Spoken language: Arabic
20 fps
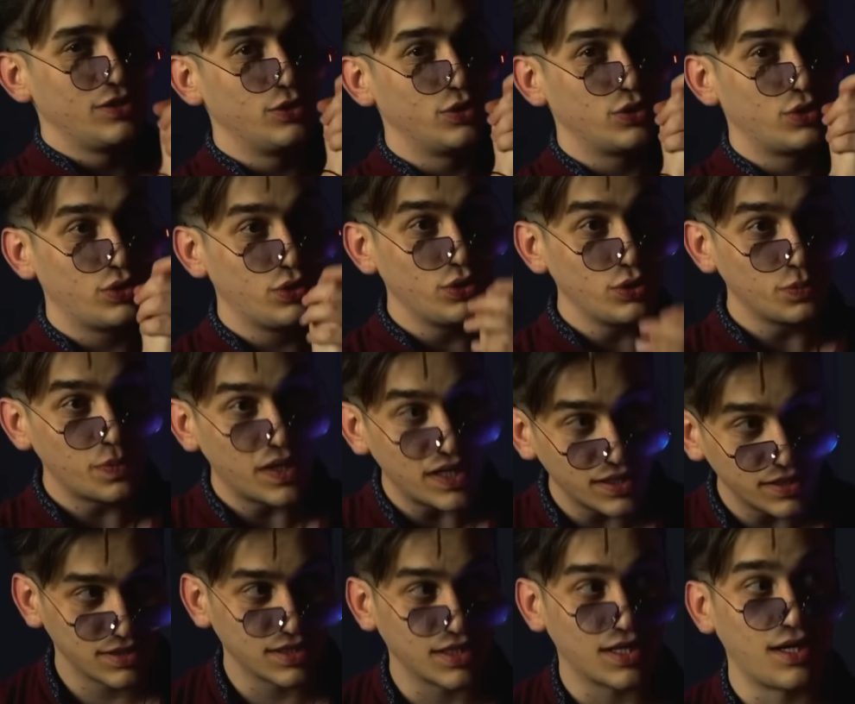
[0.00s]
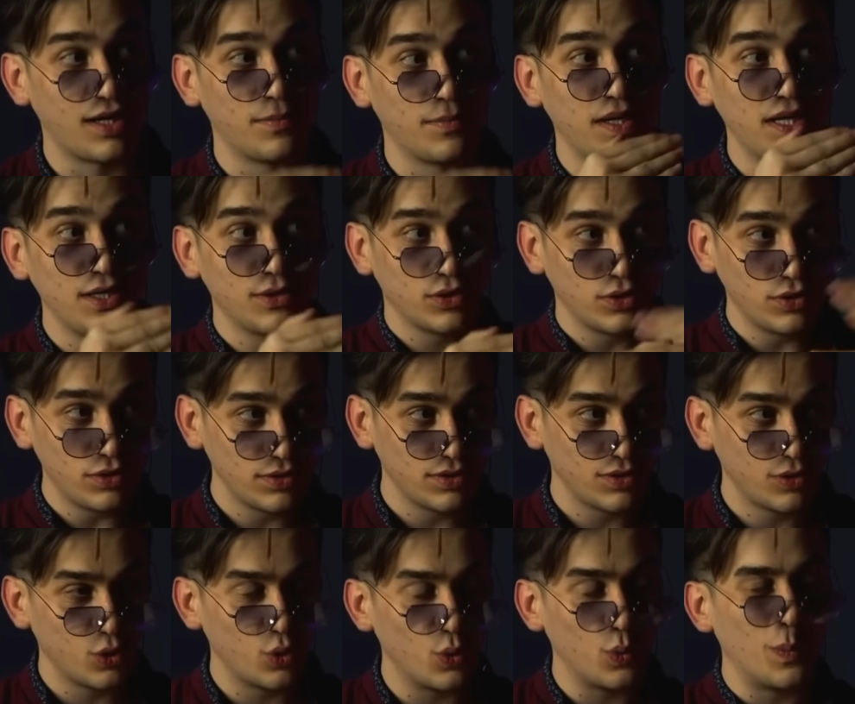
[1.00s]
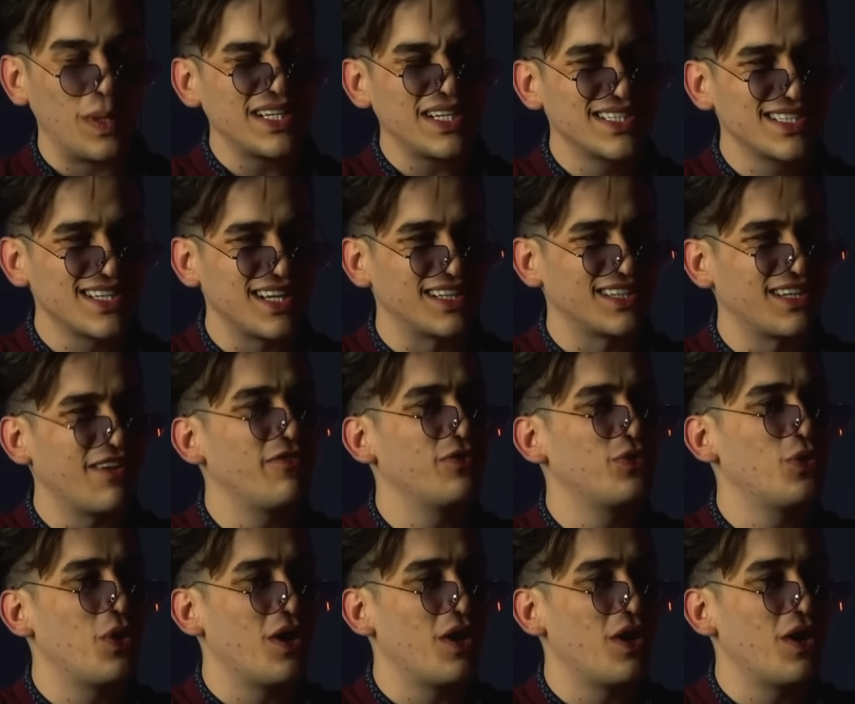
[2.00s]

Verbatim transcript: يوتيوبر قابلته وما استلطفته